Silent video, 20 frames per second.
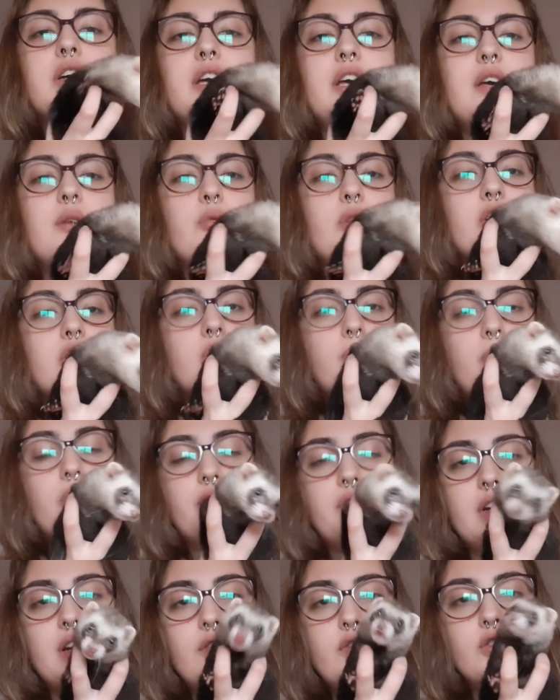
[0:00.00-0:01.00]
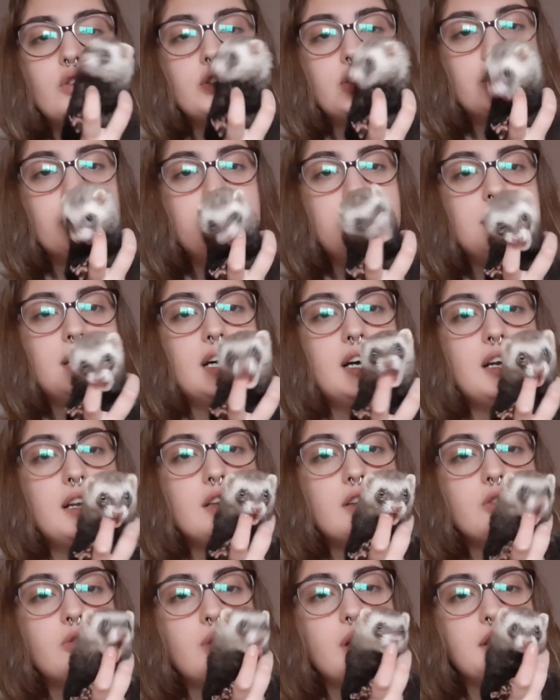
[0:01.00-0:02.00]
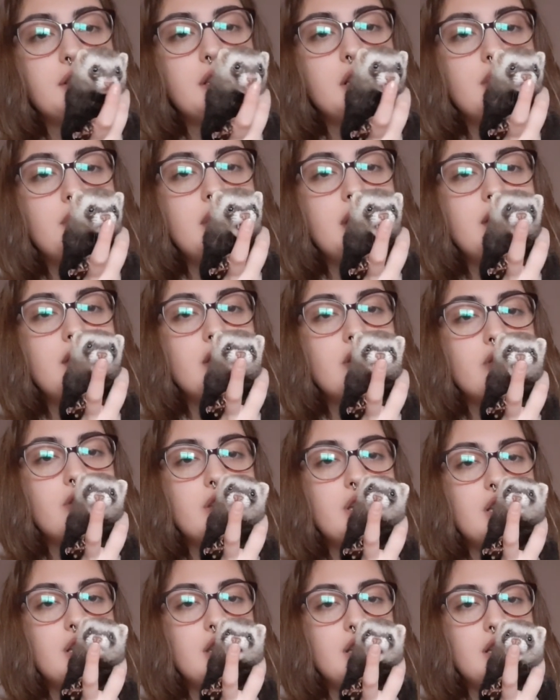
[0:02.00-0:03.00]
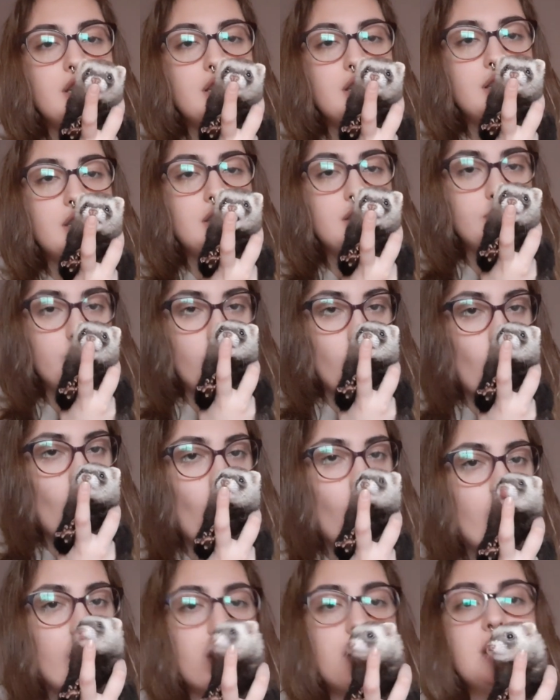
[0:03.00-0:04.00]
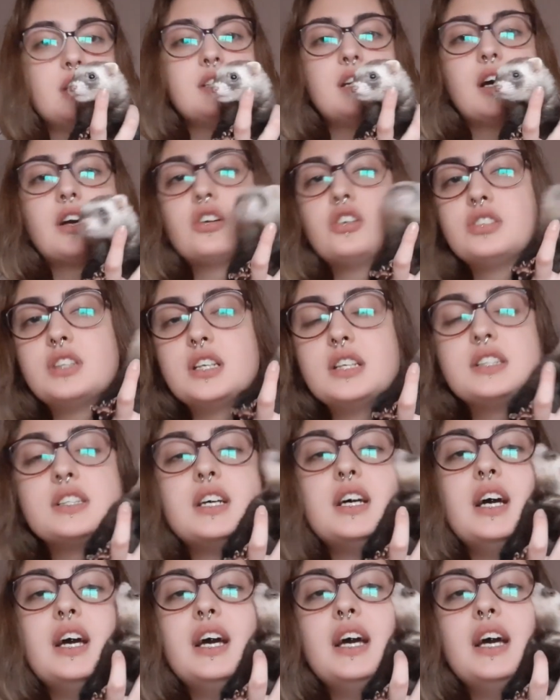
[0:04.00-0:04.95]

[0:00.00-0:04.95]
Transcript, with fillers: Y bueno, os pondré fotos y tal durante el vídeo y, y esas cosas.